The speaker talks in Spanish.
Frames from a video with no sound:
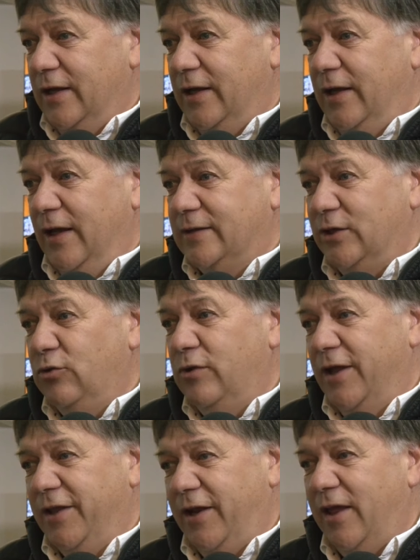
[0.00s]
y hacer
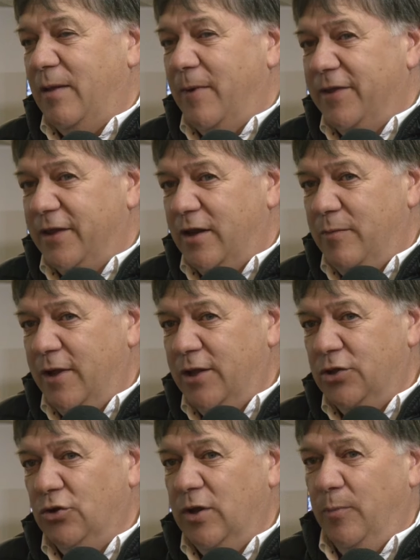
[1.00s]
una tarea de
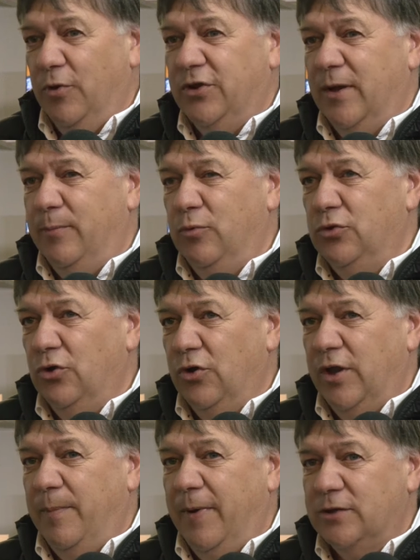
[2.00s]
mantenimiento, de puesta a punto
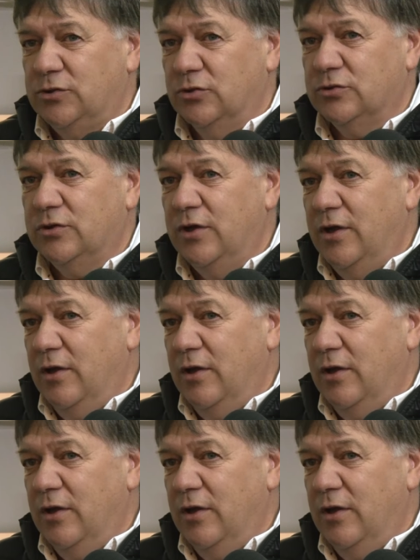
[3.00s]
de espacios